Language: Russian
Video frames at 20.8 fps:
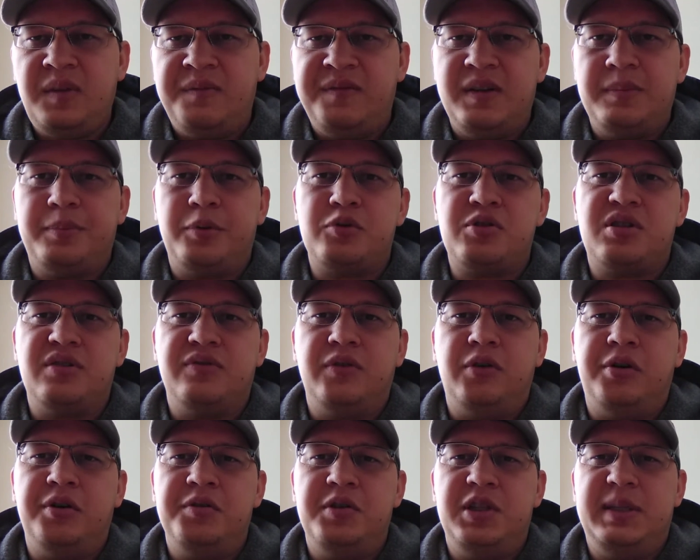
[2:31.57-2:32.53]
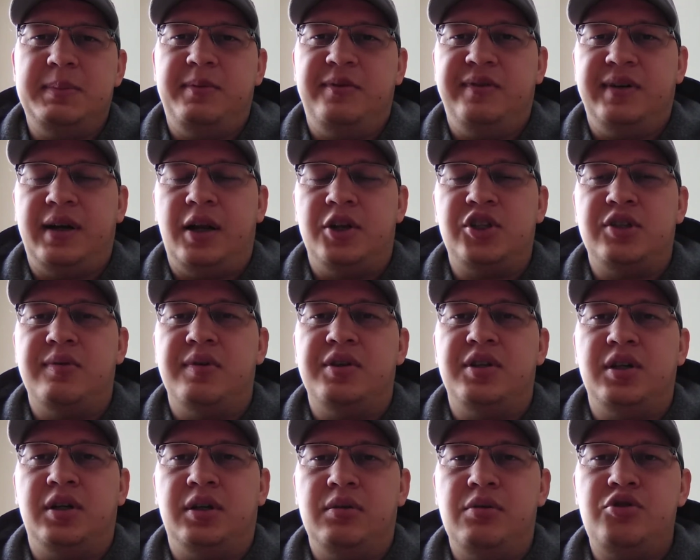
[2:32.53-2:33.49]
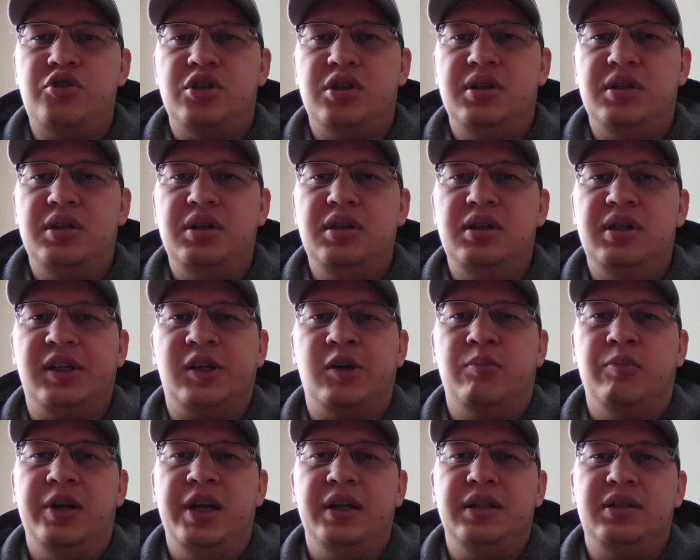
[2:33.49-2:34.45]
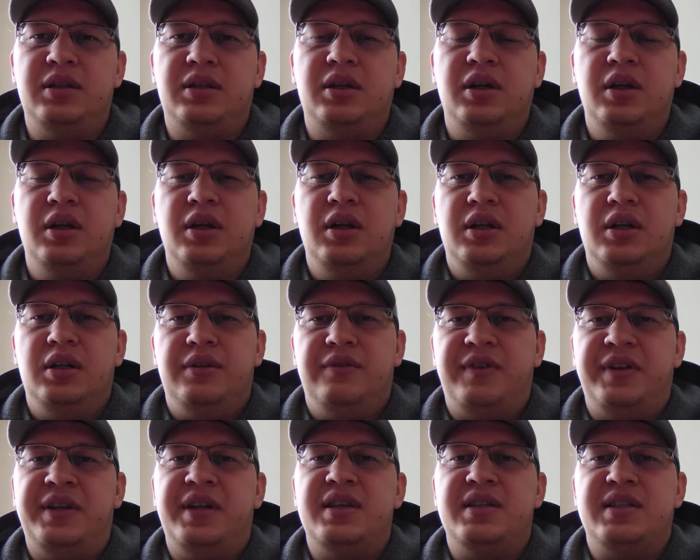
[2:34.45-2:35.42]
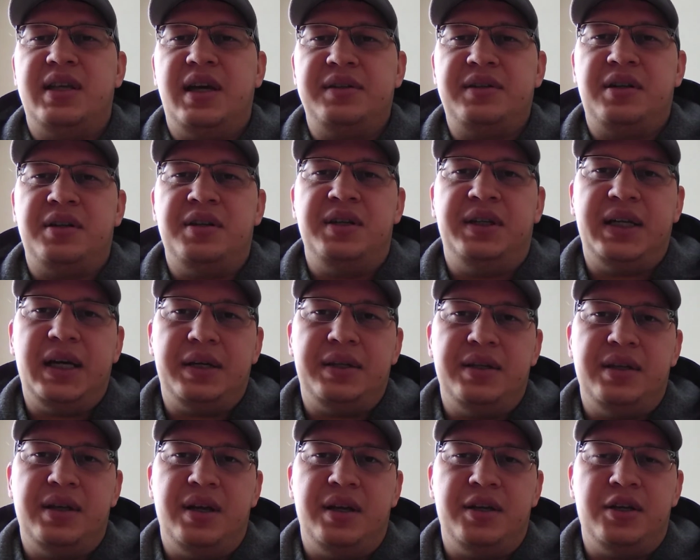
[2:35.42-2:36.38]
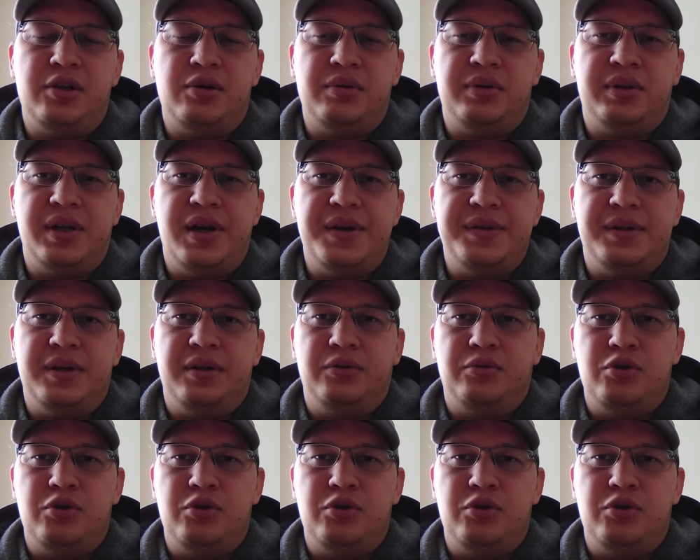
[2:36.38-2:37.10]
вы просто выходите, поворачиваете ключ, и аккумулятор, вернее, стартер никак не реагирует на это.